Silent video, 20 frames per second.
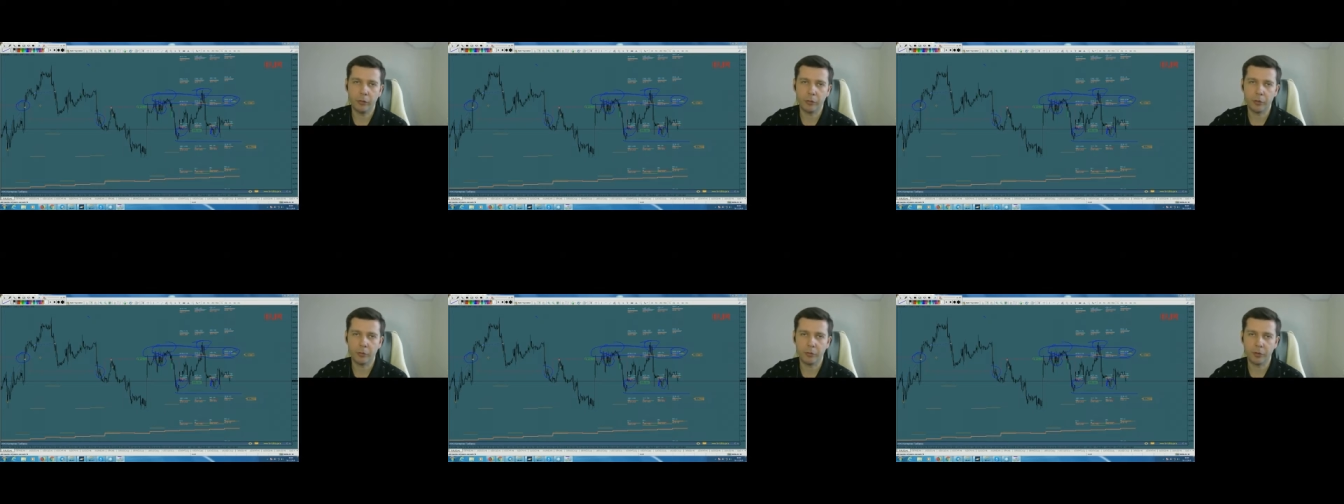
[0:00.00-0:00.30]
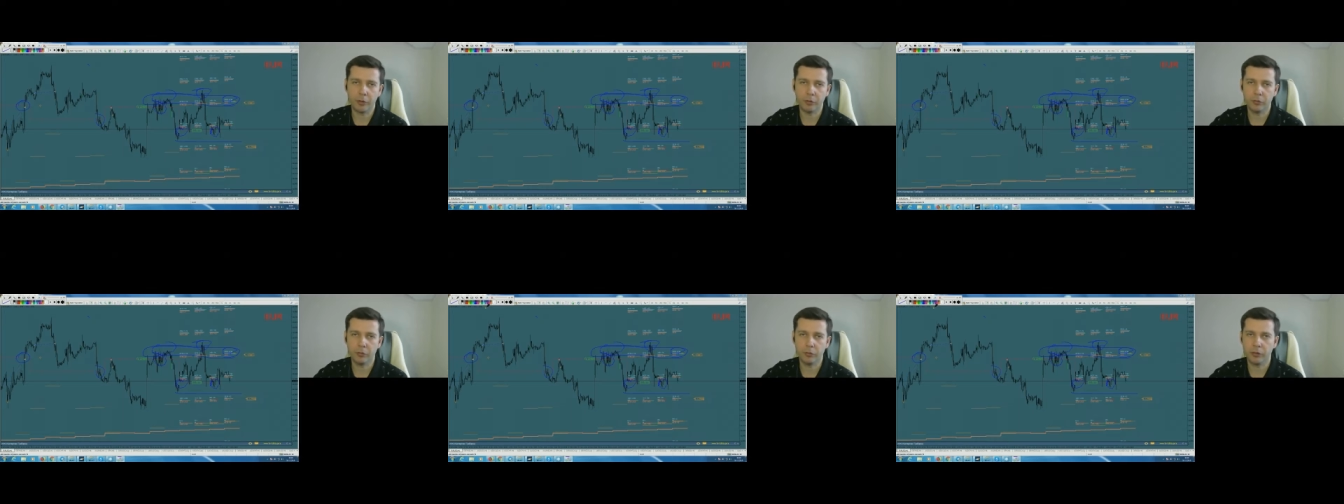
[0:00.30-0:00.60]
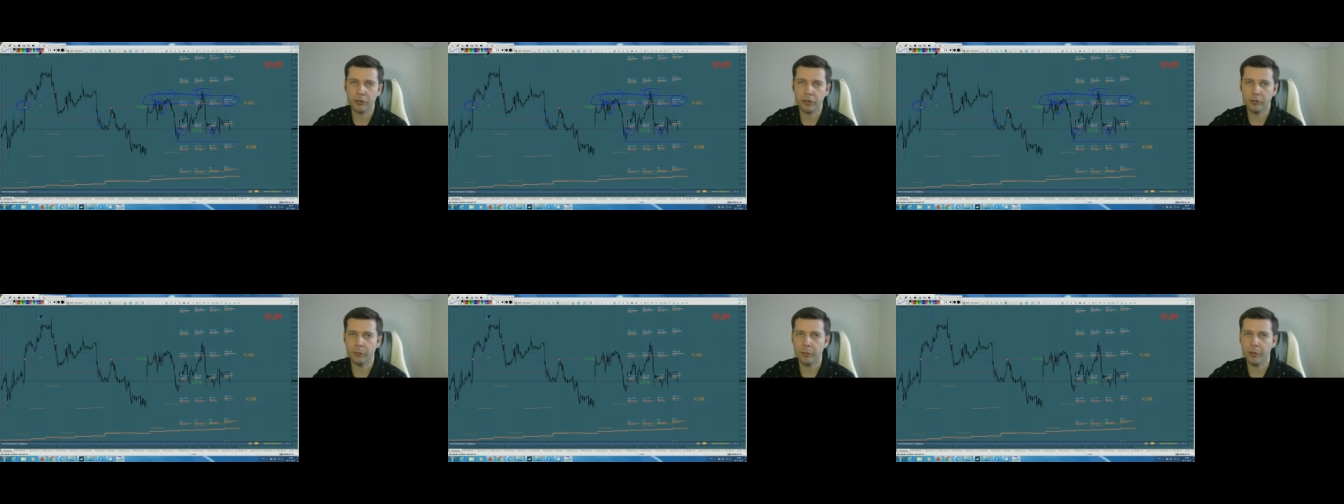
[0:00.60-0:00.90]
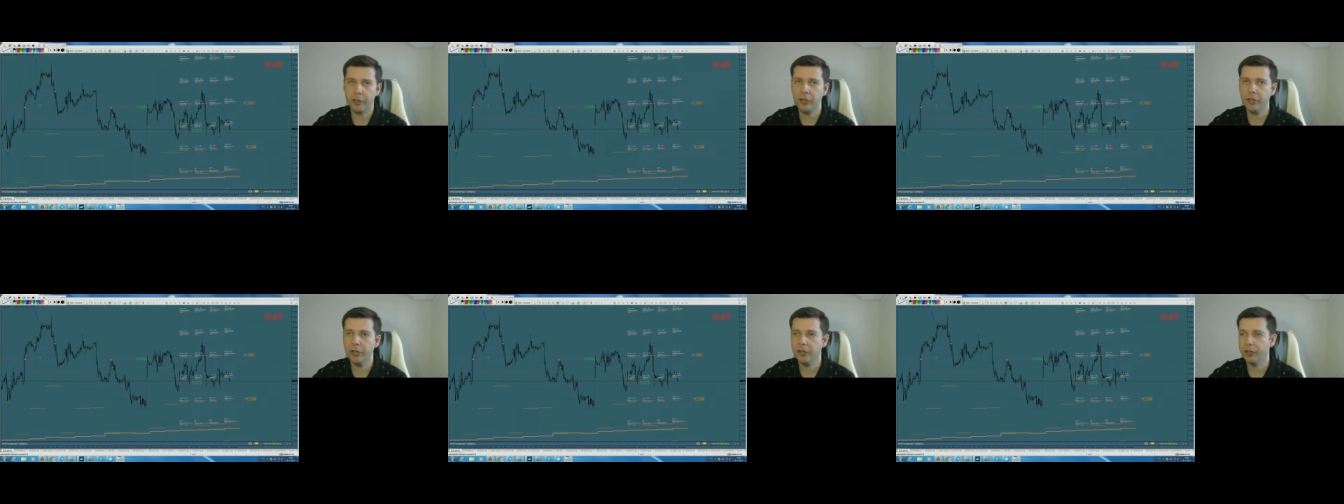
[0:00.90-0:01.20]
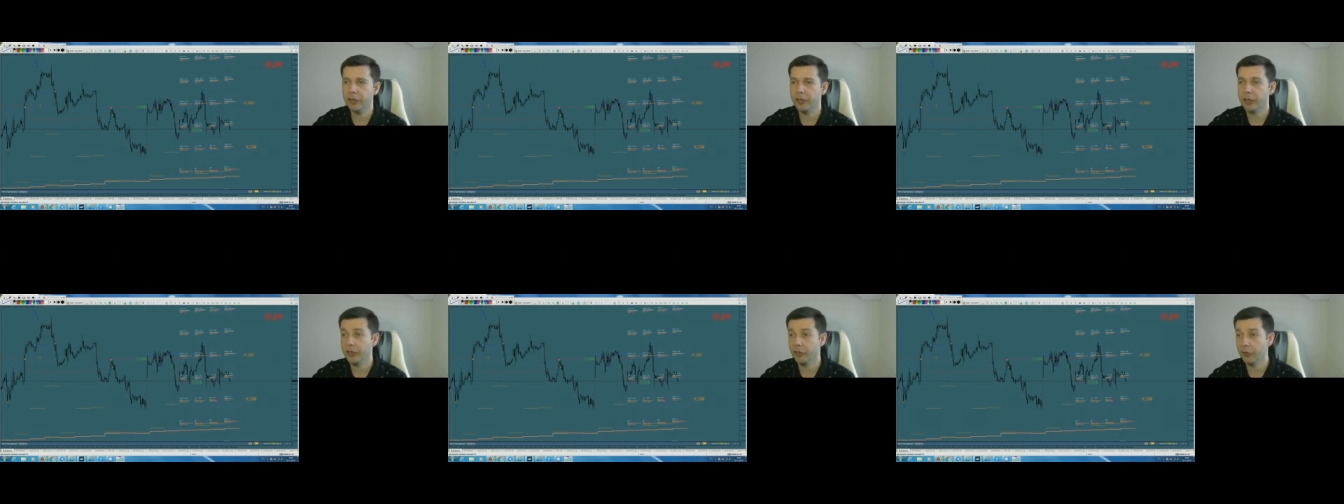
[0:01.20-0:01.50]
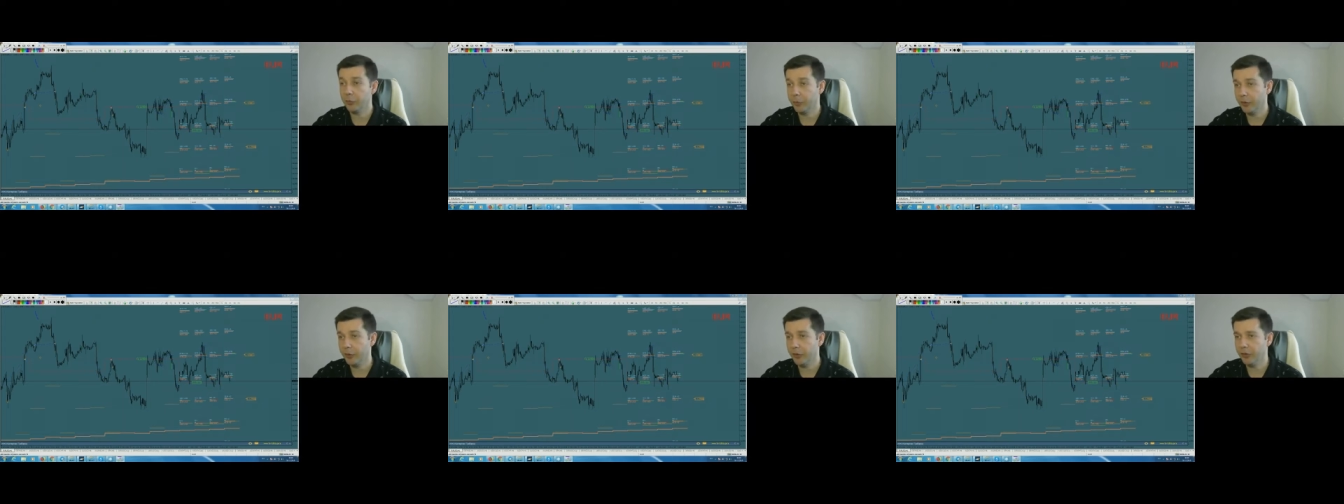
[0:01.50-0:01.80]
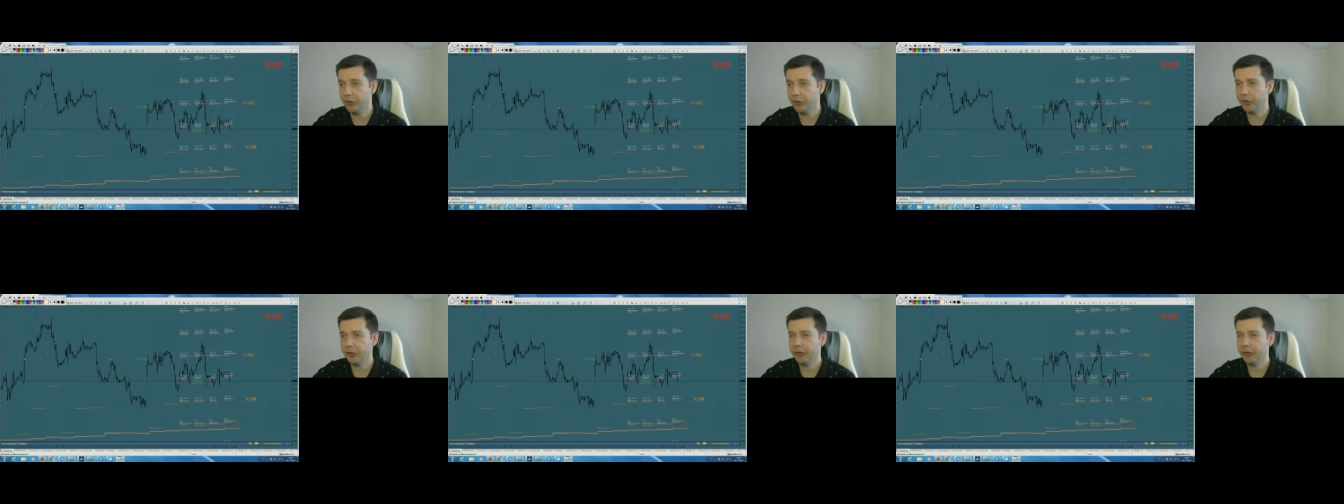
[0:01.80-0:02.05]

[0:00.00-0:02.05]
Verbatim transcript: В общем-то, ну, совпадение так совпадение.